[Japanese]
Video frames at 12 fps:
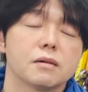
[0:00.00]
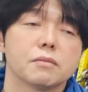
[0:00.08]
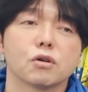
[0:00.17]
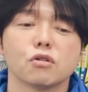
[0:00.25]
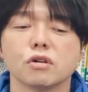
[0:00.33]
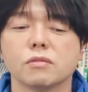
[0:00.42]

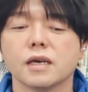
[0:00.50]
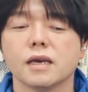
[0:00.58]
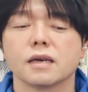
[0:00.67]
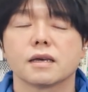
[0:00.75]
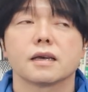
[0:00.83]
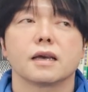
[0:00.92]
まあ今後も
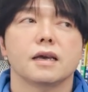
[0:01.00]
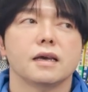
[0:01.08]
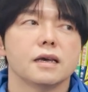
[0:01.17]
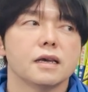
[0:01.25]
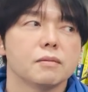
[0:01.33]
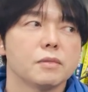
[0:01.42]
ね、
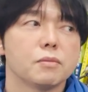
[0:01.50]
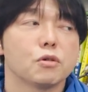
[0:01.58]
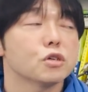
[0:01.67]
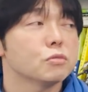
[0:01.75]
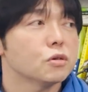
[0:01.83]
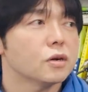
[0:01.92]
えー、まあ
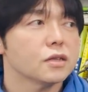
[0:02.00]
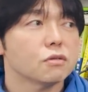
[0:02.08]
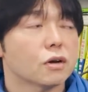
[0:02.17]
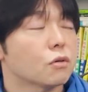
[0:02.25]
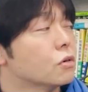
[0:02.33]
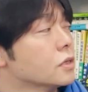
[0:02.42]
僕もあ
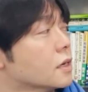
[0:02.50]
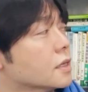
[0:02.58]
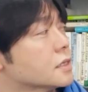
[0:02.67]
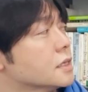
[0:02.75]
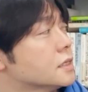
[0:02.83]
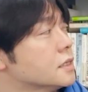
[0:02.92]
とはこういった
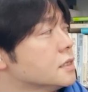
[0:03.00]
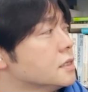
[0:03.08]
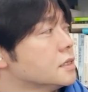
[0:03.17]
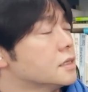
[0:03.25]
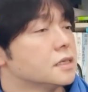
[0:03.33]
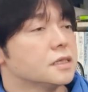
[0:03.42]
形でいちに
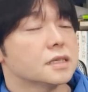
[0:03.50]
ちいち、